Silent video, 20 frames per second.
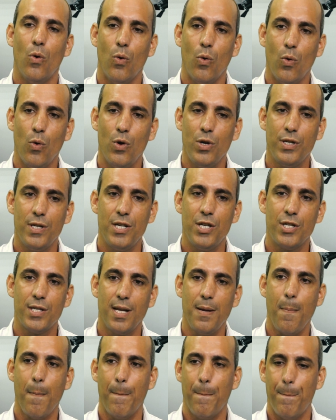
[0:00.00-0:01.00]
Hoje eles
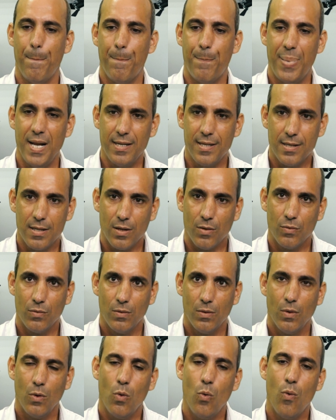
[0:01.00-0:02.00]
têm pressão.
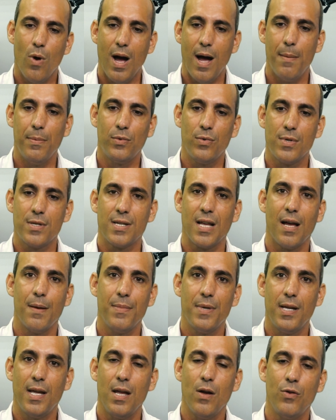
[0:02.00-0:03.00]
O árbitro
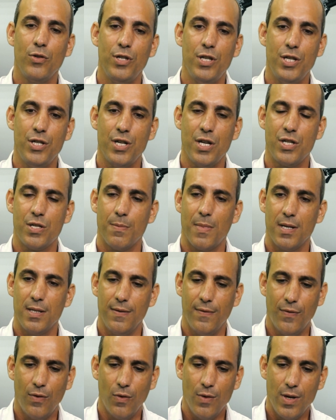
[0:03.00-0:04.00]
sabe quem é o dirigente mais
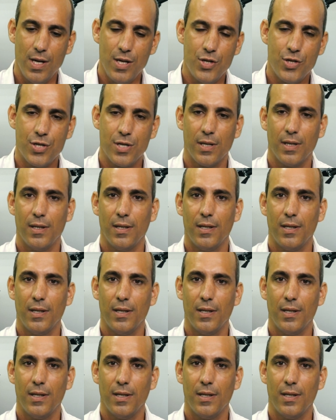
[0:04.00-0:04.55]
influente,